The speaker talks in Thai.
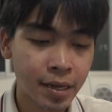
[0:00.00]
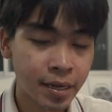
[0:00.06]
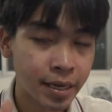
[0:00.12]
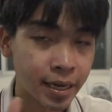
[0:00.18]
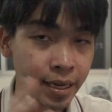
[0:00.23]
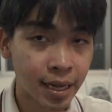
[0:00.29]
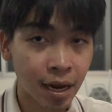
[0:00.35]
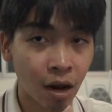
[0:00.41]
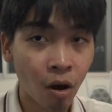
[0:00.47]

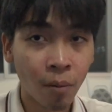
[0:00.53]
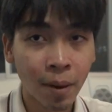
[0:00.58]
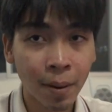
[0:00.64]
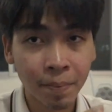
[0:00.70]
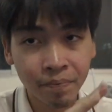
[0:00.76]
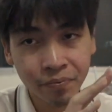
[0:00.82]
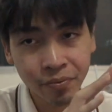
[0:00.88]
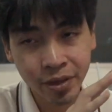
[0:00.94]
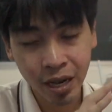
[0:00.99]
เดี๋ยวจะลองแบบ
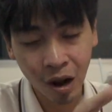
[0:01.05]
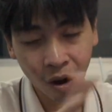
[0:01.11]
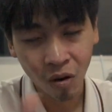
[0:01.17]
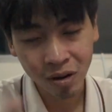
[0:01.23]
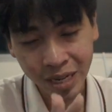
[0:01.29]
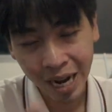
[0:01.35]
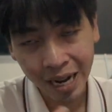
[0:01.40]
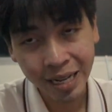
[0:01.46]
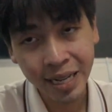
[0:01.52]
ลอง
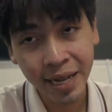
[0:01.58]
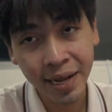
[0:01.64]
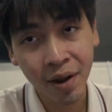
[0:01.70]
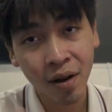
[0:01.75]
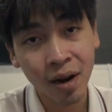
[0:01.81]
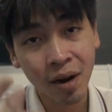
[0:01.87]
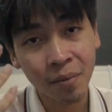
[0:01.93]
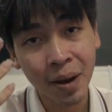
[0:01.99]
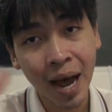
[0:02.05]
ใช้จริงๆก่อนแล้ว